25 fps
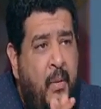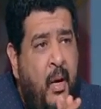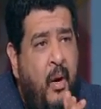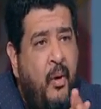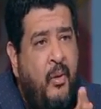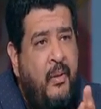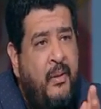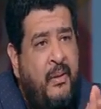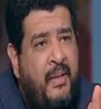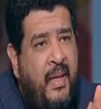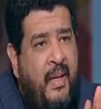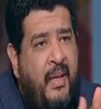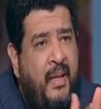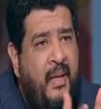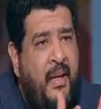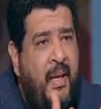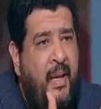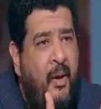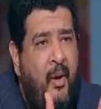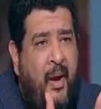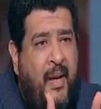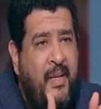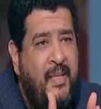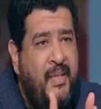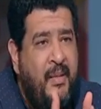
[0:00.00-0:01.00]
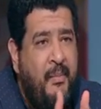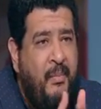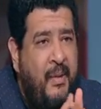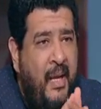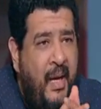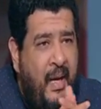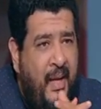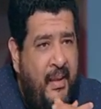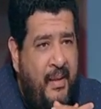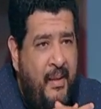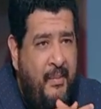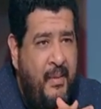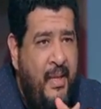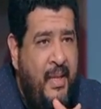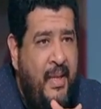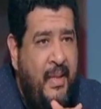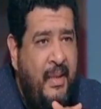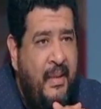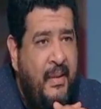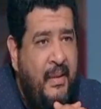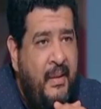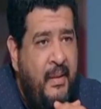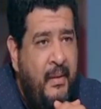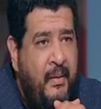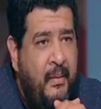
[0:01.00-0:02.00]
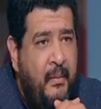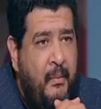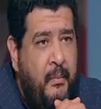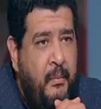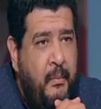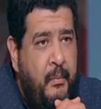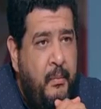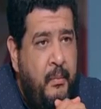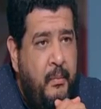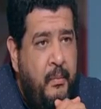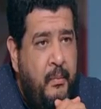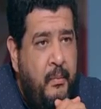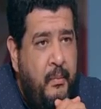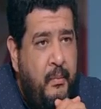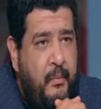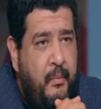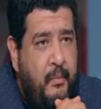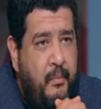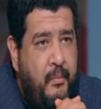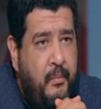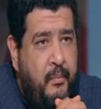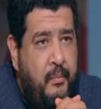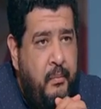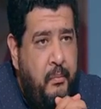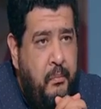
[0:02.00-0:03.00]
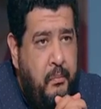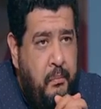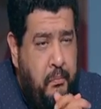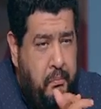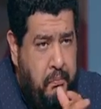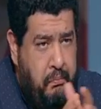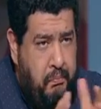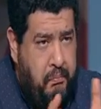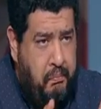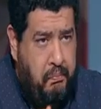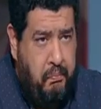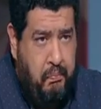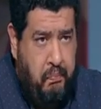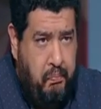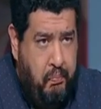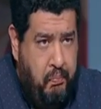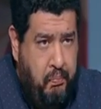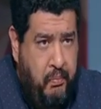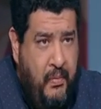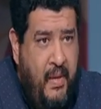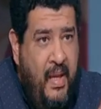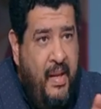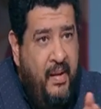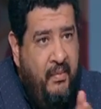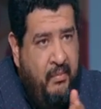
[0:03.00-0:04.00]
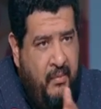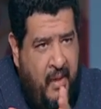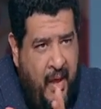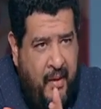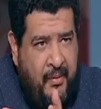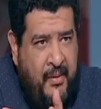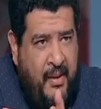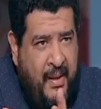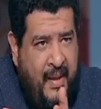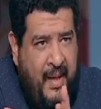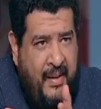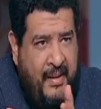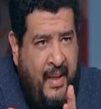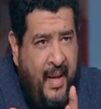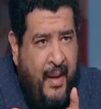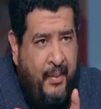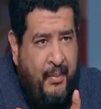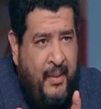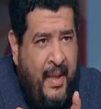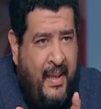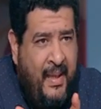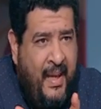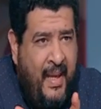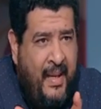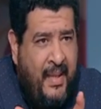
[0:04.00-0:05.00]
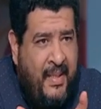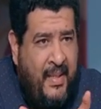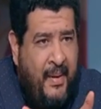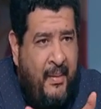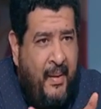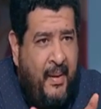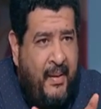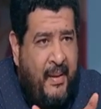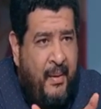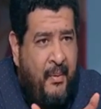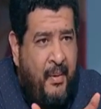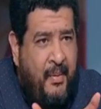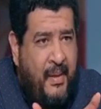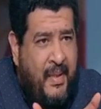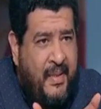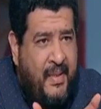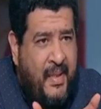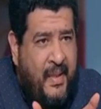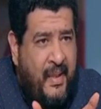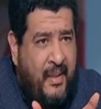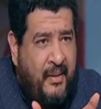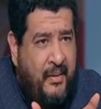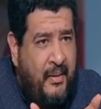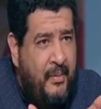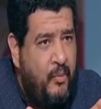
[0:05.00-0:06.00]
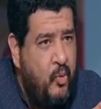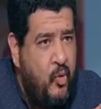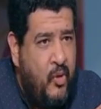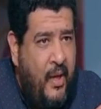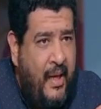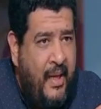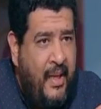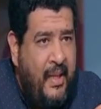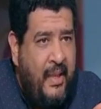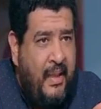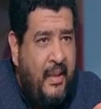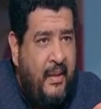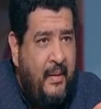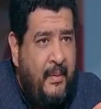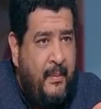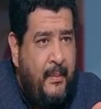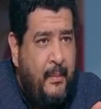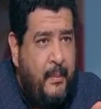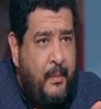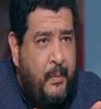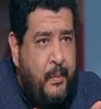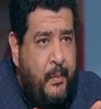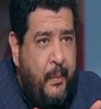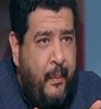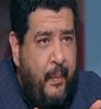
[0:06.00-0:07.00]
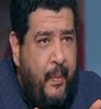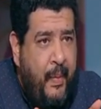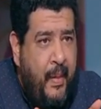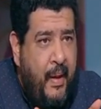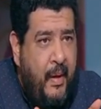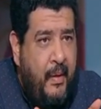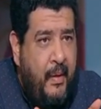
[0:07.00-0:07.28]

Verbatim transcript: هو انت لو عايز تبدا هتعمل ايه اه تعرف ترجع تلعب تاني على سبعة تمام الاستادات مستحيل خد بالك